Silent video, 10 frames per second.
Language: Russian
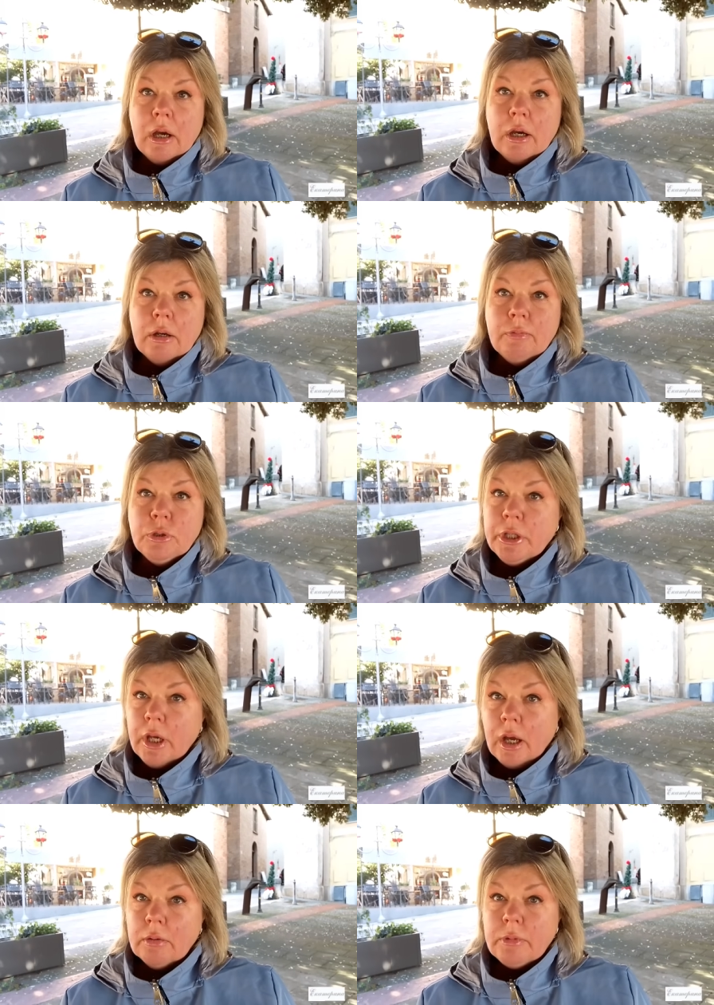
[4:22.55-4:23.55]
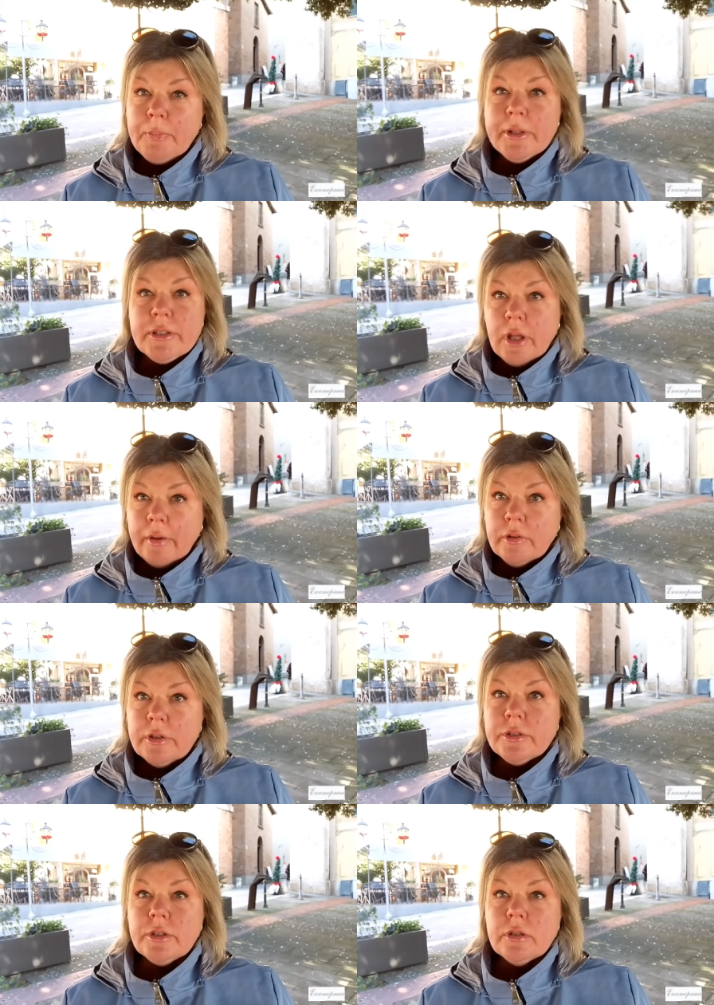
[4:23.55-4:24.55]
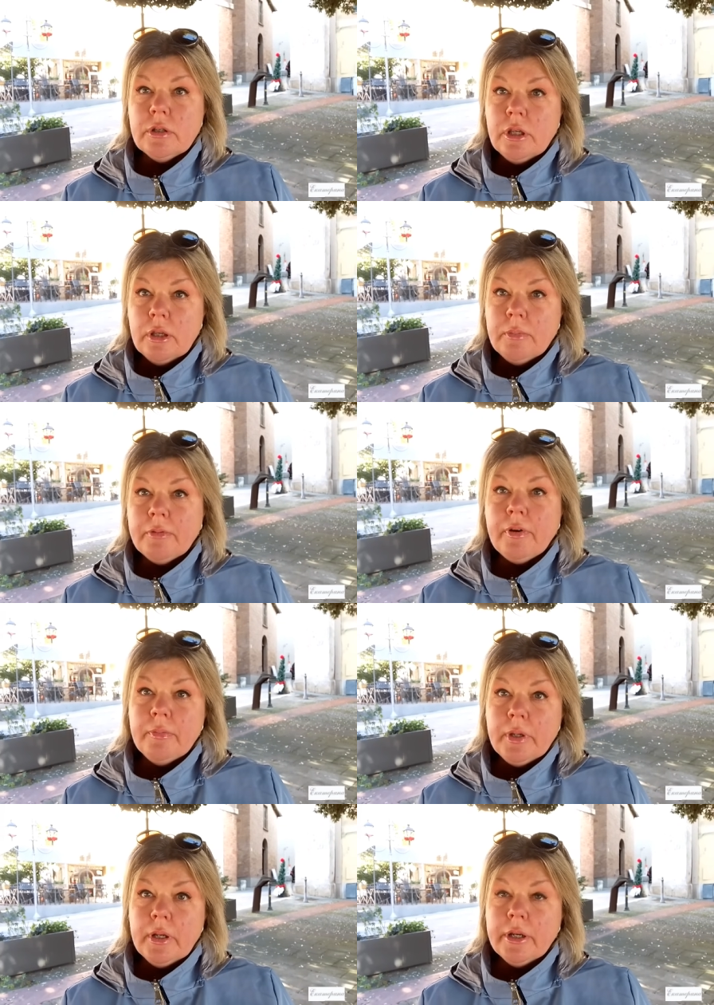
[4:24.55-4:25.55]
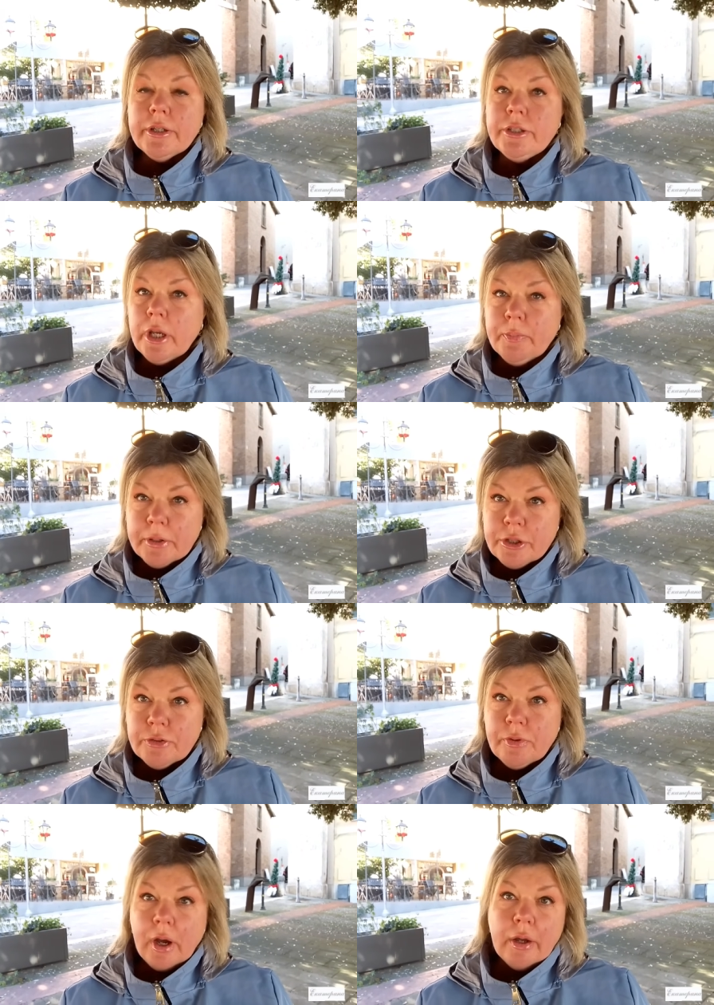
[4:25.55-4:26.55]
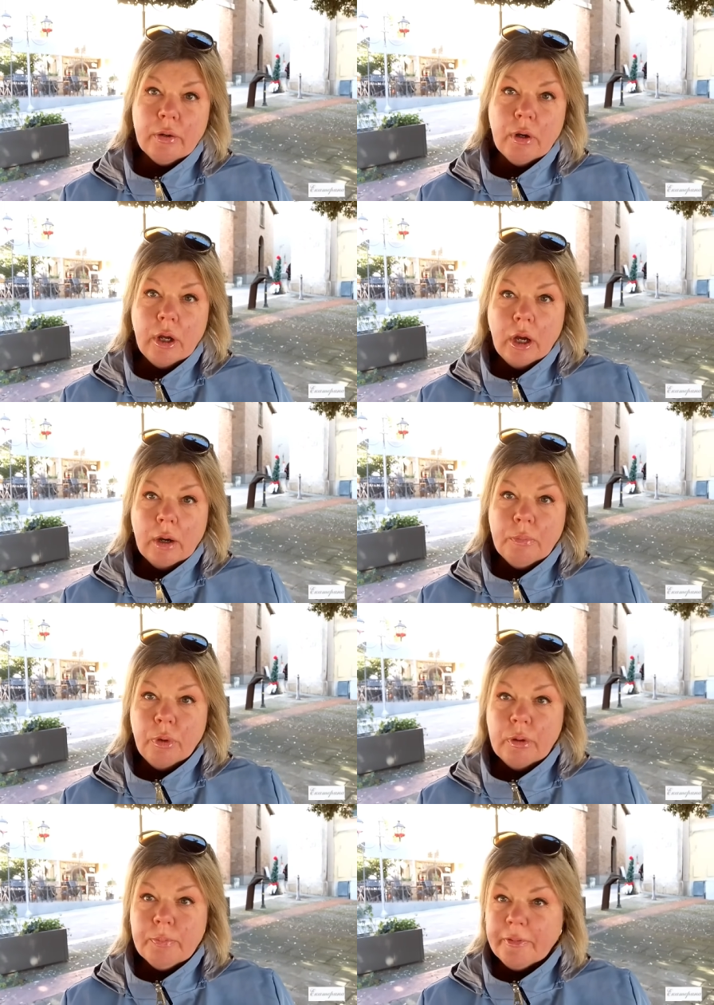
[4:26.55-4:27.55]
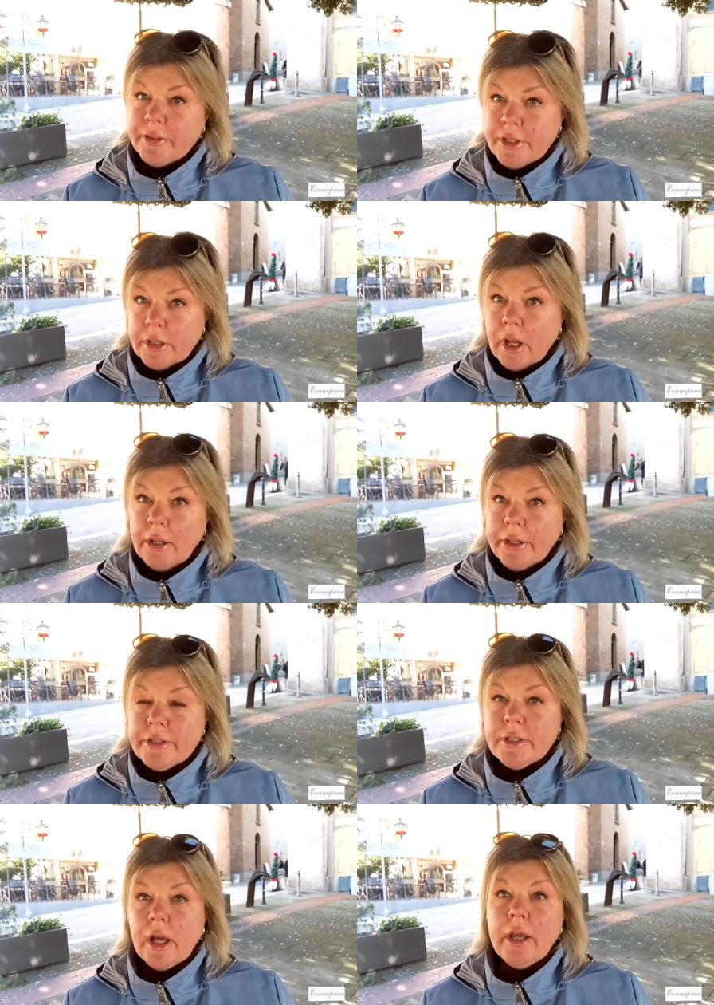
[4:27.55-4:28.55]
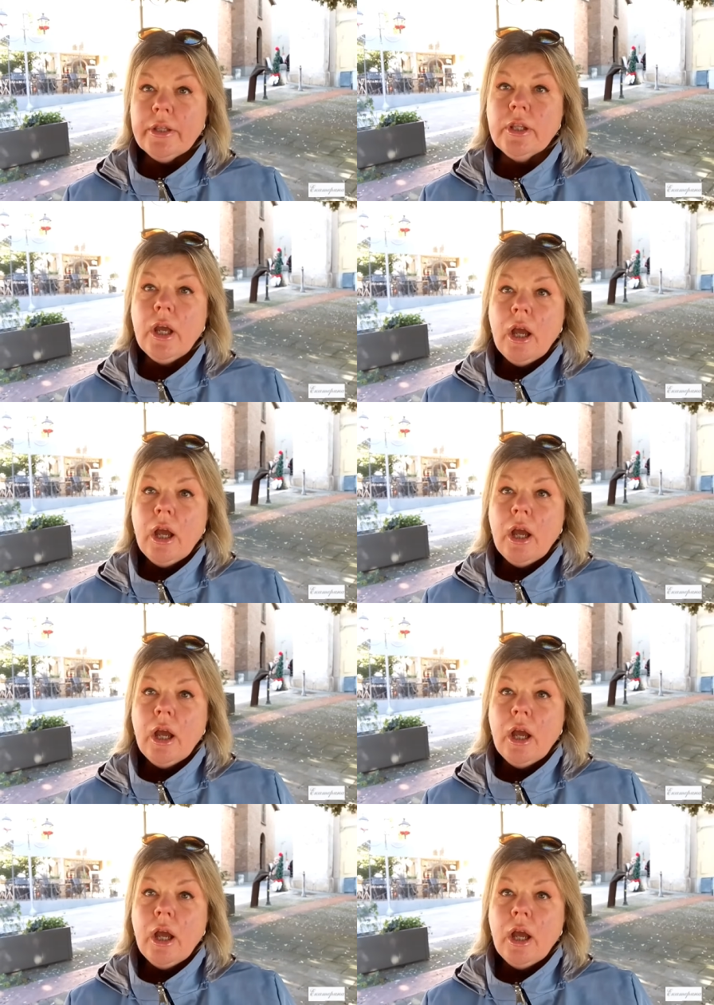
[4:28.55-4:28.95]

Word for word: Э, вот я, я представилась, имя, фамилия, где я проживаю, мой профессиональный сайт,